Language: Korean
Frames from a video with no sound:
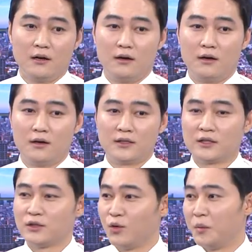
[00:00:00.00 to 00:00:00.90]
어,
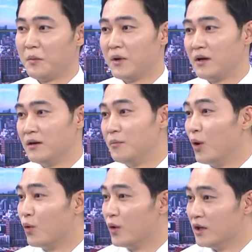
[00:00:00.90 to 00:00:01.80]
4,500만 원을
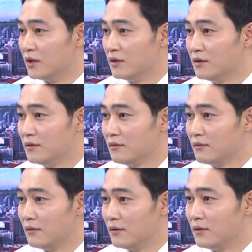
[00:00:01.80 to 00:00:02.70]
벌고 있는
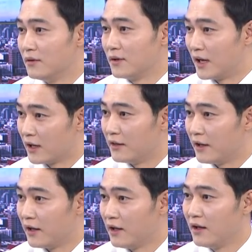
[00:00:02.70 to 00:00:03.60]
어,
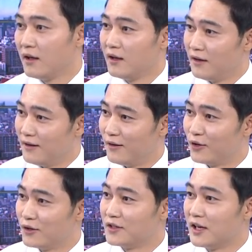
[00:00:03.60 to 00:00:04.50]
가게인데 어,
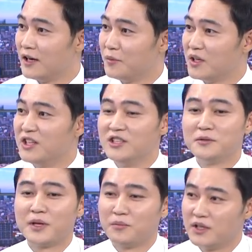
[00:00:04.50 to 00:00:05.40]
그걸 살려면
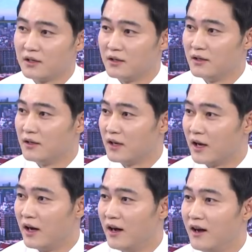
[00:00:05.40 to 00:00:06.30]
23년이
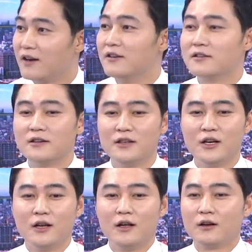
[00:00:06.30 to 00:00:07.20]
걸리니까 음. 그거를
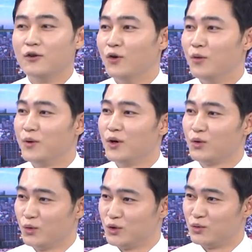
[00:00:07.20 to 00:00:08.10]
글로벌
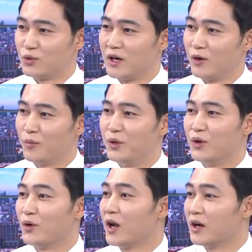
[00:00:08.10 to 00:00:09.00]
도시국가하고
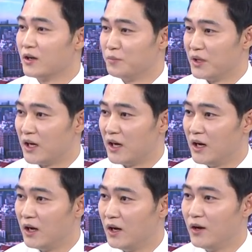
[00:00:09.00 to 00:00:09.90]
비교를 하는 겁니다.
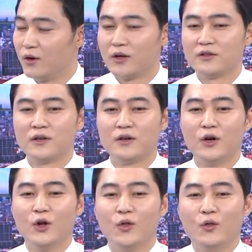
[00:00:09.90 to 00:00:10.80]
네. 그래서
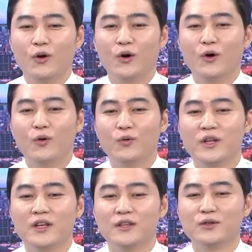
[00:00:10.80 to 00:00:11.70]
어,
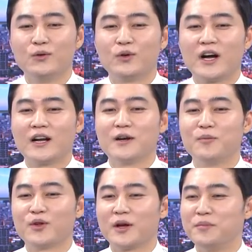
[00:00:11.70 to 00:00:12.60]
우리 서울
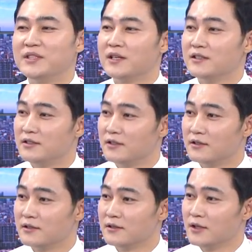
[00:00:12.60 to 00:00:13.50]
강남보다 비싼
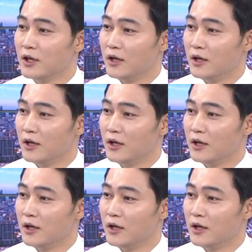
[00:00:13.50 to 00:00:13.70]
지역은